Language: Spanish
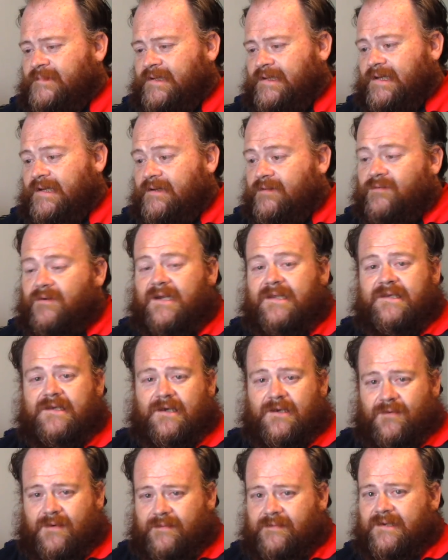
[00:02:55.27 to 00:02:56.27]
el cual
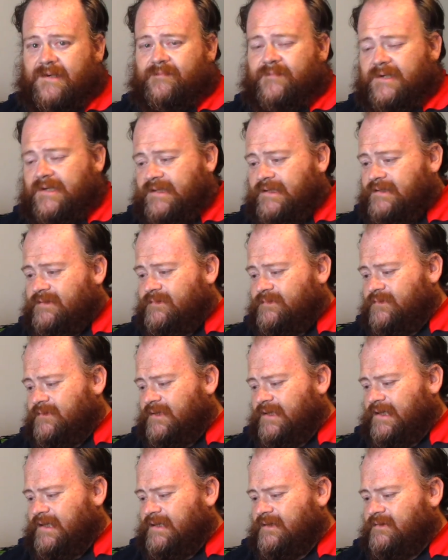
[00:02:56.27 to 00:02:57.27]
ya lo había perdido
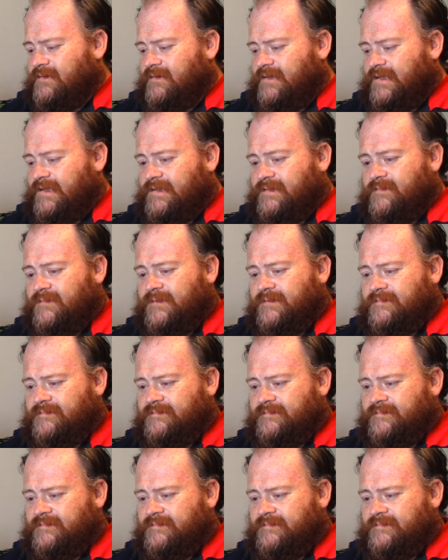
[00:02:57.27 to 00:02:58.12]
por el alcoholismo